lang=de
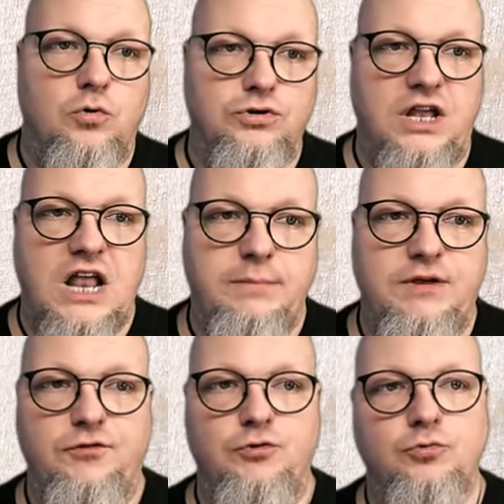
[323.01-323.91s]
Und dann habe
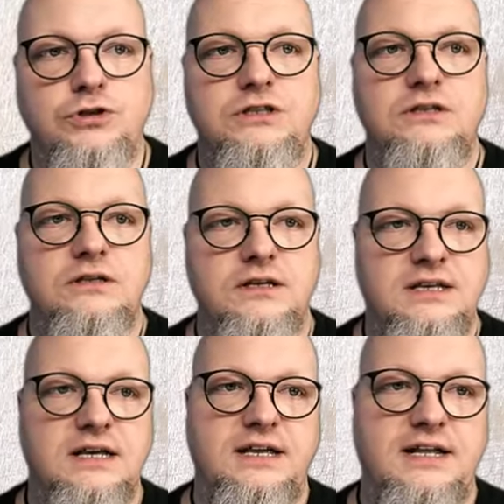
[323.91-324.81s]
ich von unten
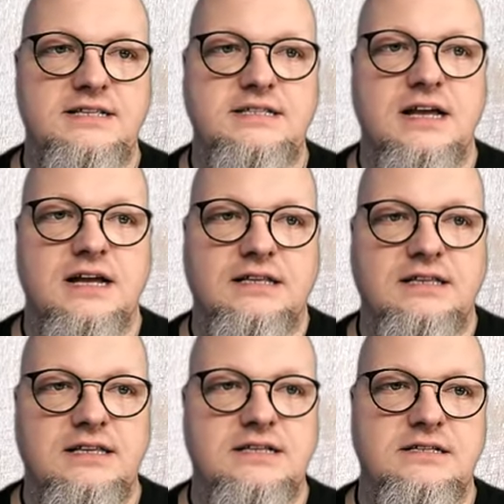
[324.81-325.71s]
hier jetzt
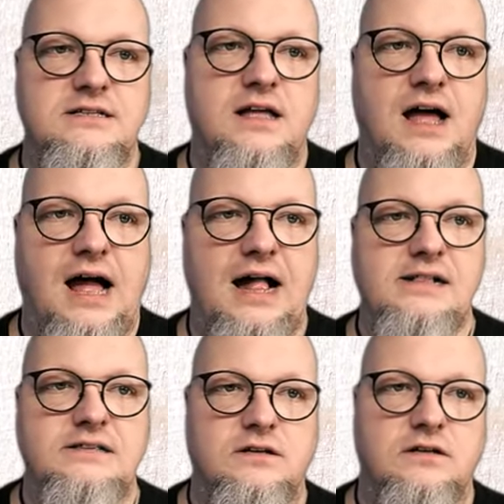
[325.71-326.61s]
diesen
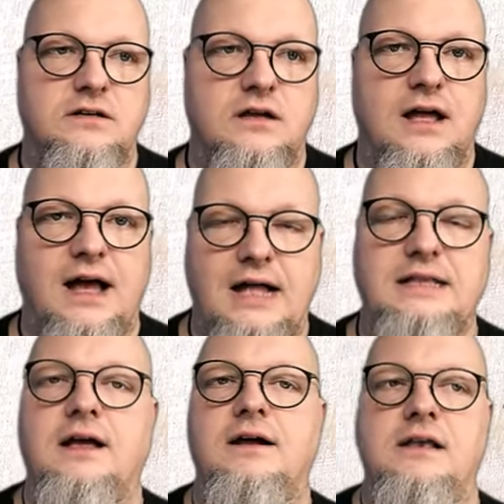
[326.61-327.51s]
Halter
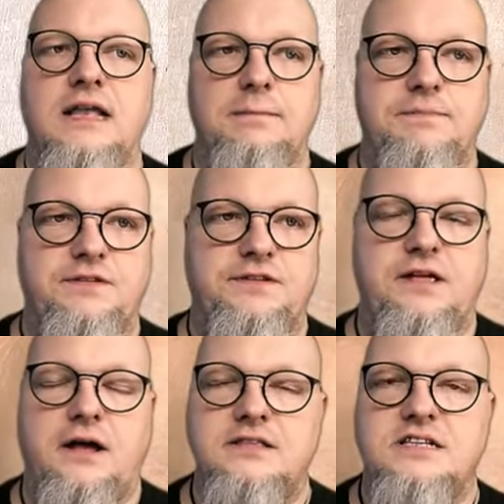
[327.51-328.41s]
rangeklebt.
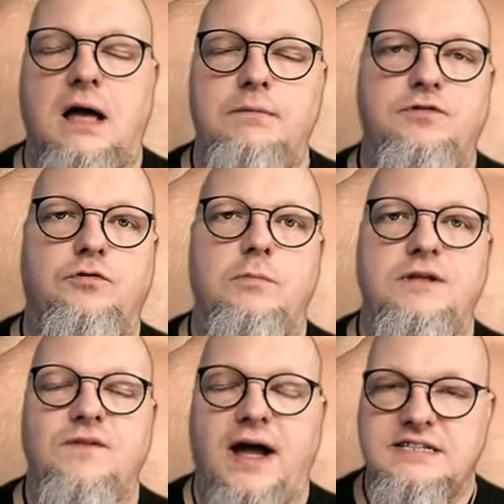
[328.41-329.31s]
Das Ganze habe ich sogar
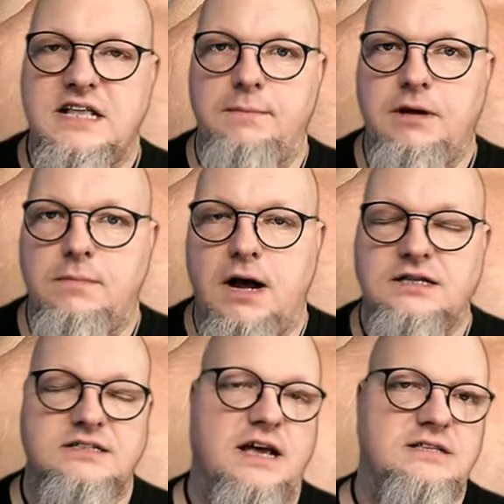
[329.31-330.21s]
mit Weißleim gemacht.
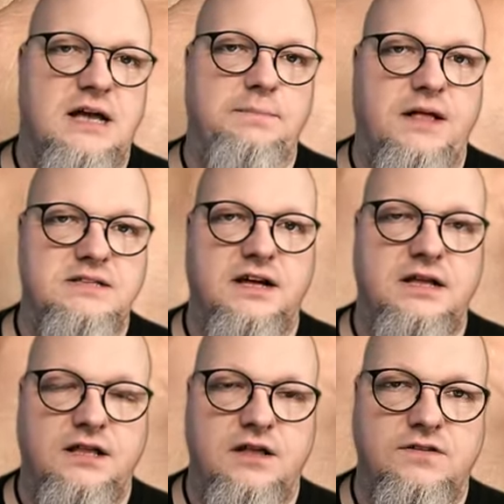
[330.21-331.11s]
Das heißt, ich habe
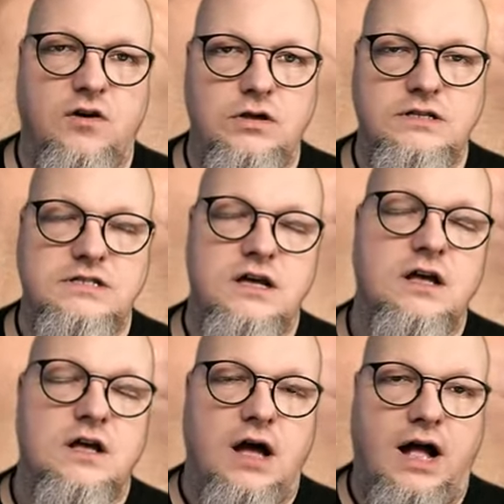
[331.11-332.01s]
tatsächlich das Holz
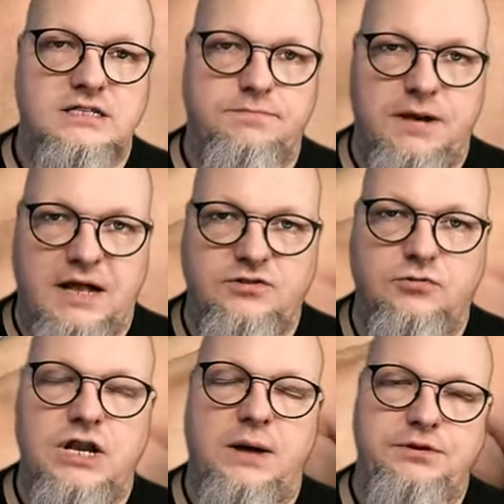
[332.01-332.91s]
als Platte
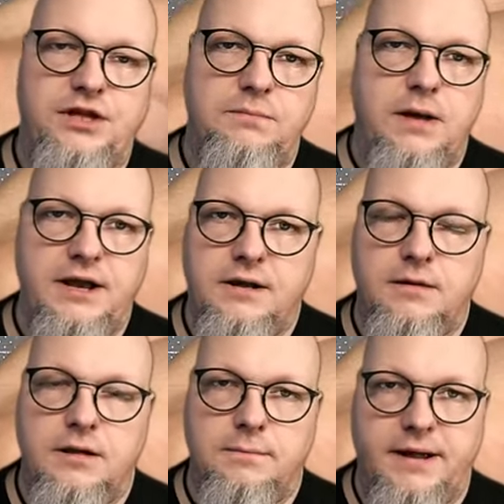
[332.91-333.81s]
und habe dann
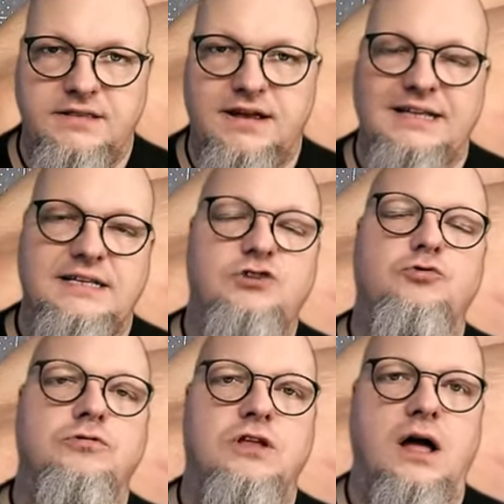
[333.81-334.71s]
meine, meinen
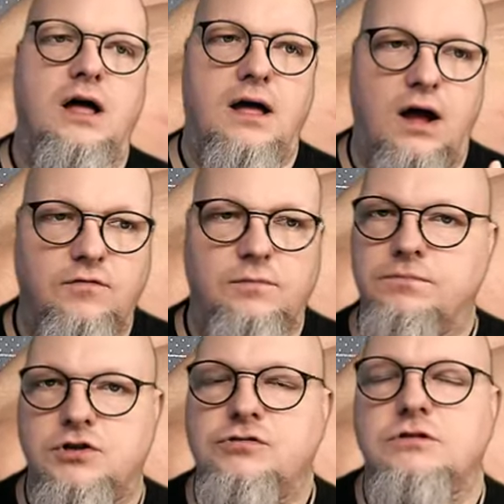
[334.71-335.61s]
3D-Druck da.
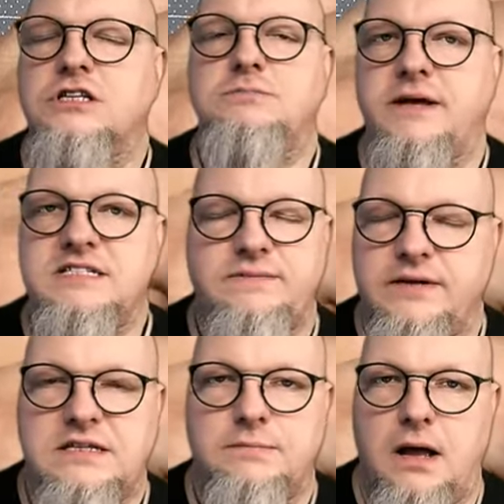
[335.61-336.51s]
Das ist das Beste,
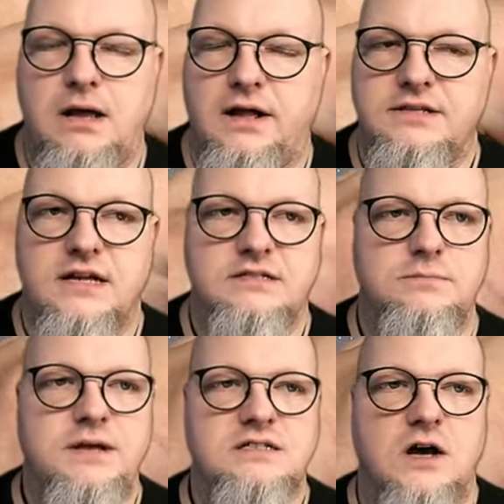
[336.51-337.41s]
was du machen kannst. Also
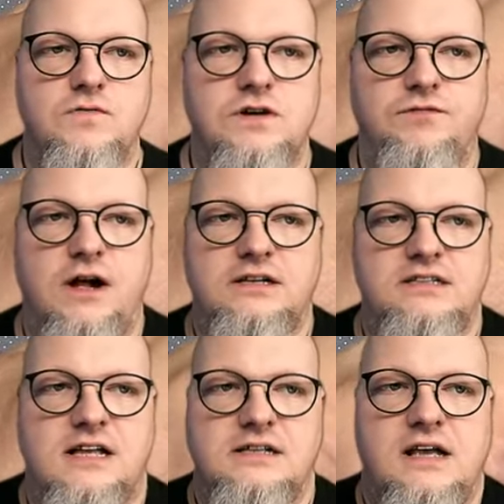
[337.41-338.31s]
mir ist aufgefallen,
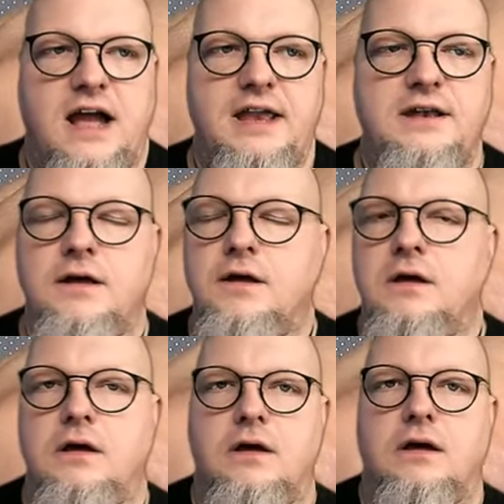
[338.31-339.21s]
das hält kein
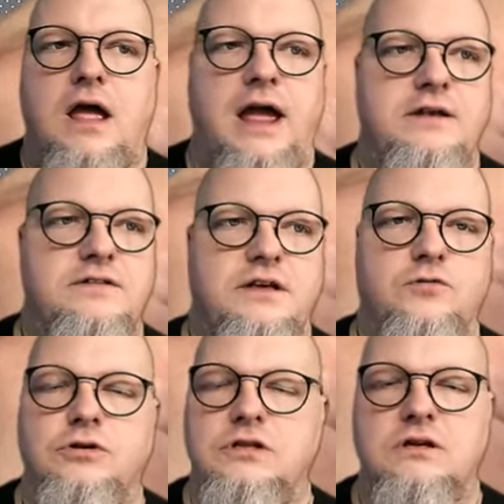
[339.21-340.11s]
kein
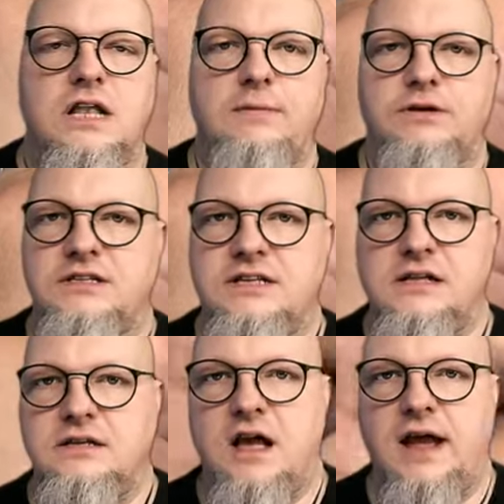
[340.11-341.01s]
Sekundenkleber, das
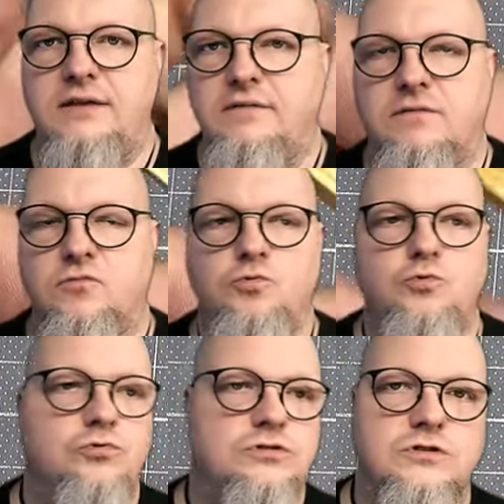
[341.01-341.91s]
hält kein
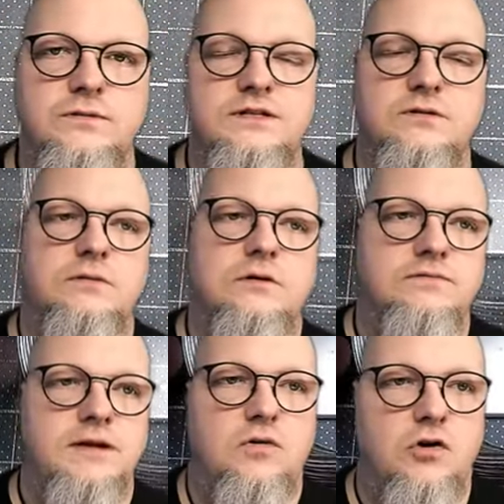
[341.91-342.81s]
Uhu
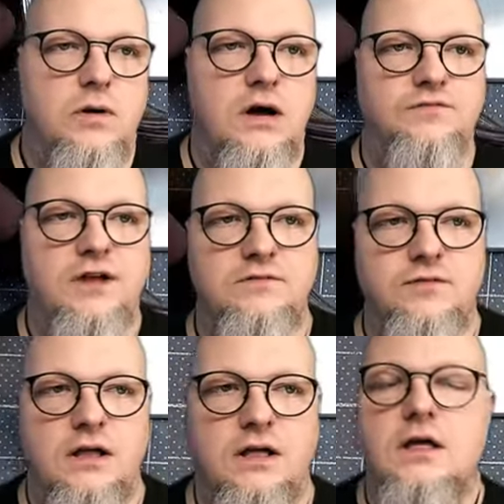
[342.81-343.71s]
sowieso, wie auch immer. Auf jeden
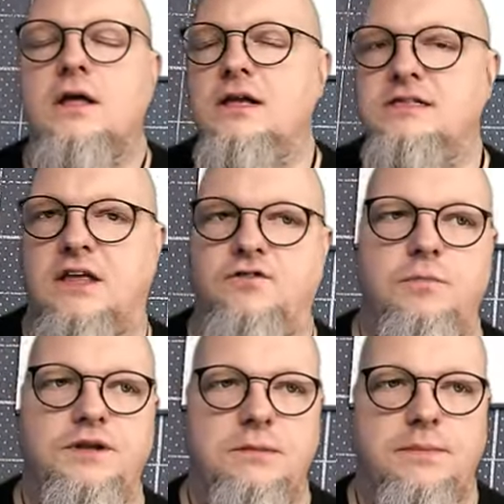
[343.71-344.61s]
Fall ist das
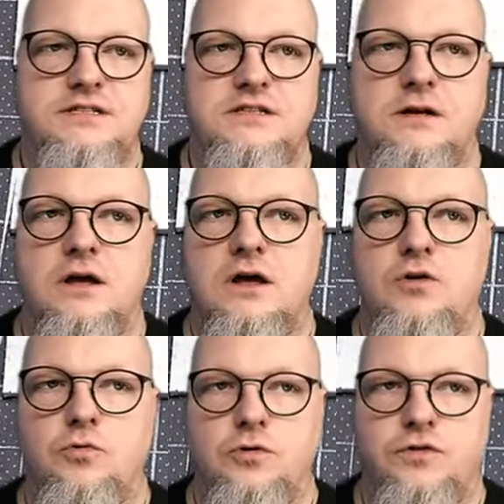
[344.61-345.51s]
für mich die beste
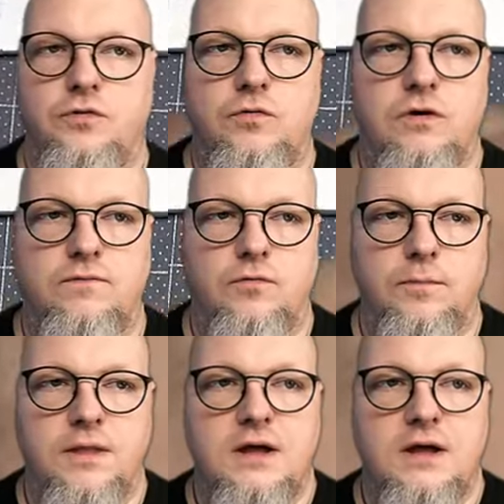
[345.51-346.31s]
Lösung irgendwo.